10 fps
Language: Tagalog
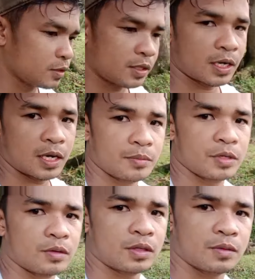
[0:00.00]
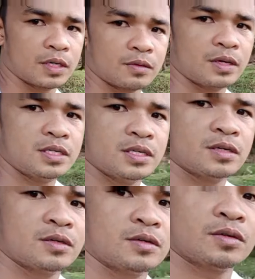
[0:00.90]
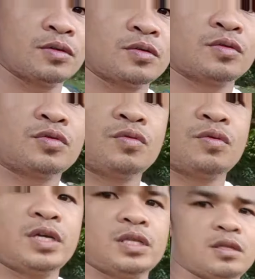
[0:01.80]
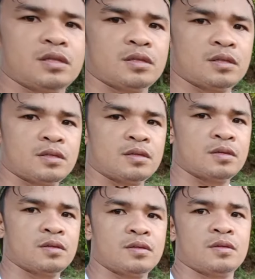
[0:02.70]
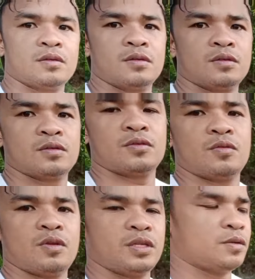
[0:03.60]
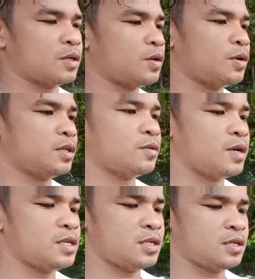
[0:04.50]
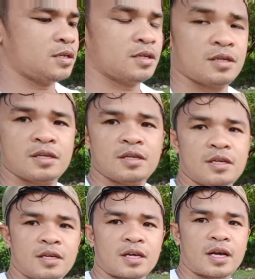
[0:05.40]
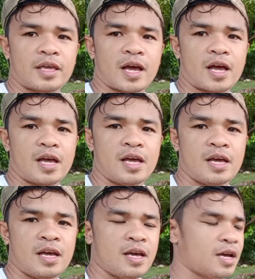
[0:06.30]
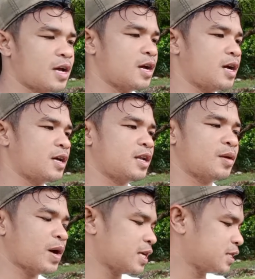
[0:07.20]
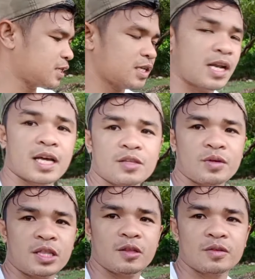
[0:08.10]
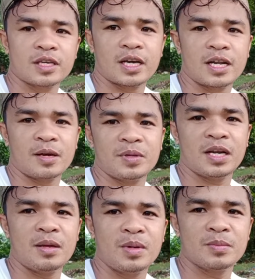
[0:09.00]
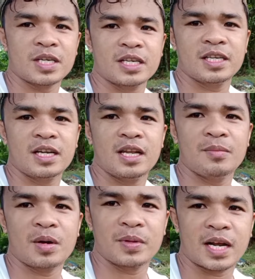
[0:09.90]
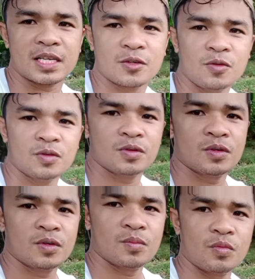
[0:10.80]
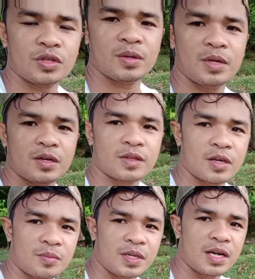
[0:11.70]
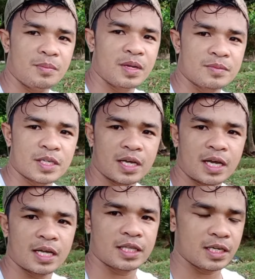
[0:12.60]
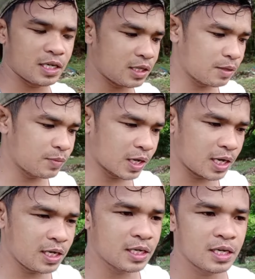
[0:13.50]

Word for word: grabe yung katawan nito guys sulit sulit yung katawan nito guys kaya uh, nabasag niya lahat yung itlog niya na pinalimlim sa kanya na limang piraso buti meron tayong pinalimlim sa ating native na